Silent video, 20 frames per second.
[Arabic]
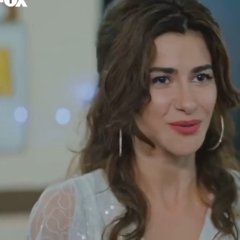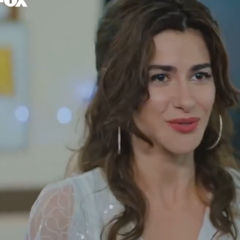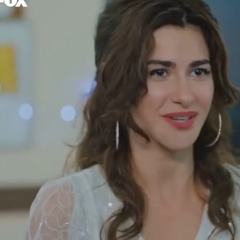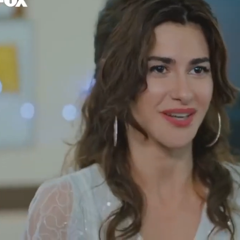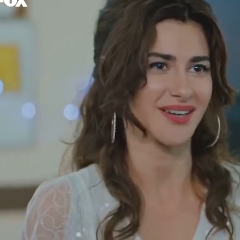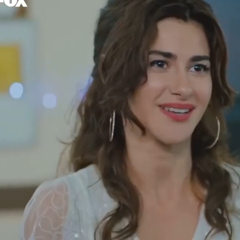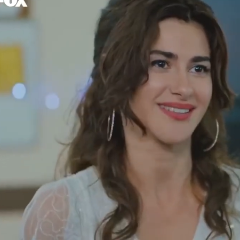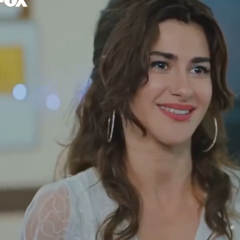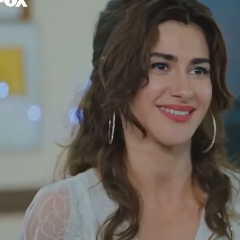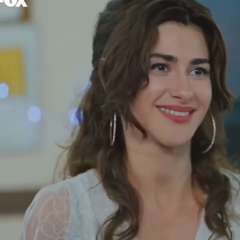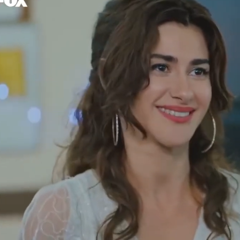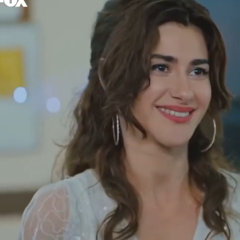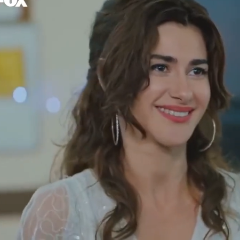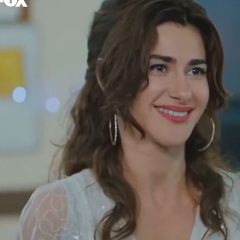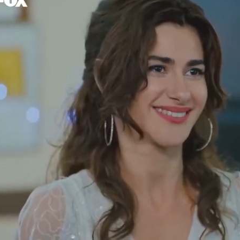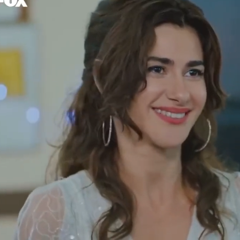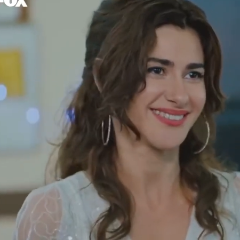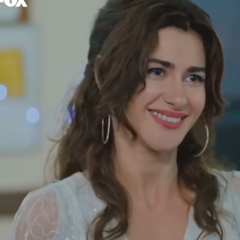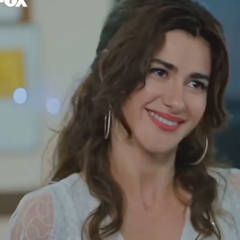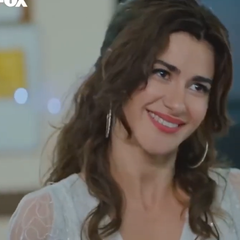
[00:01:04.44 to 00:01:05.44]
اهلا وسهلا
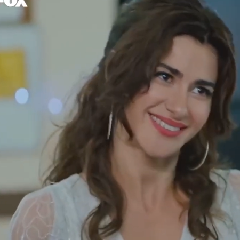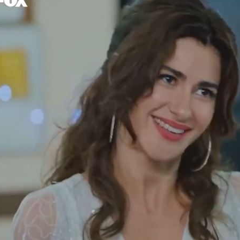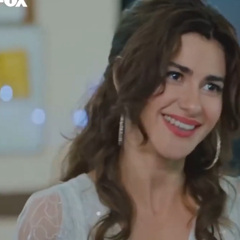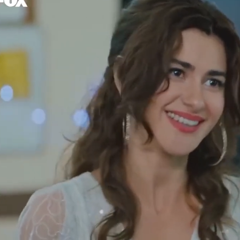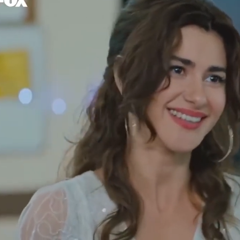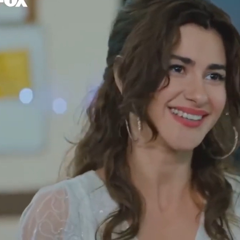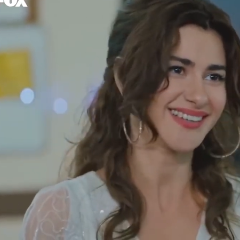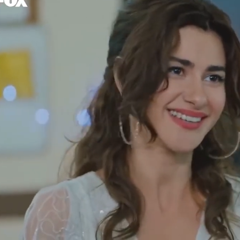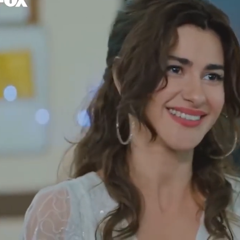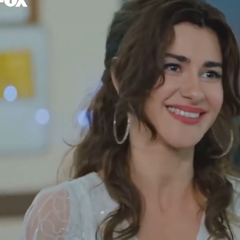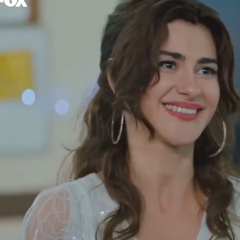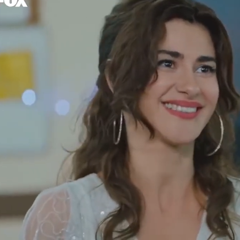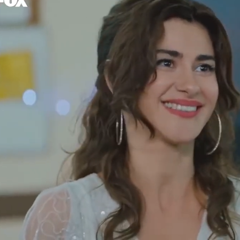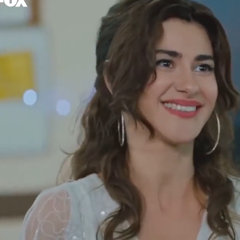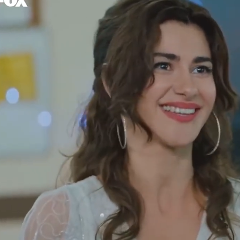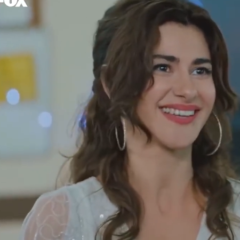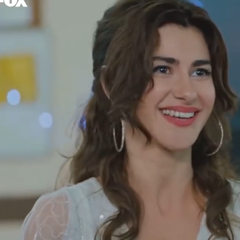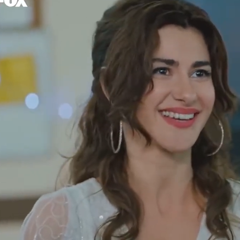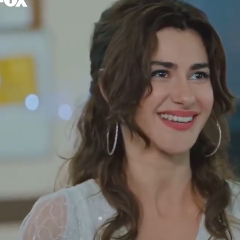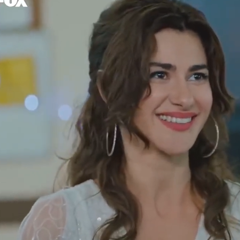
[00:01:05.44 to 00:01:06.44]

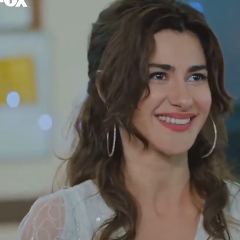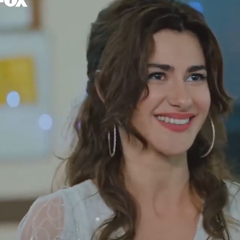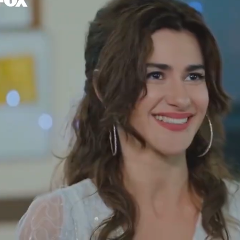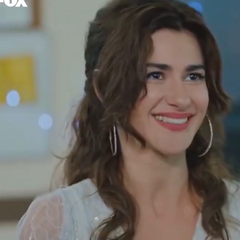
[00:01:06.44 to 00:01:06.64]
انبسطت انك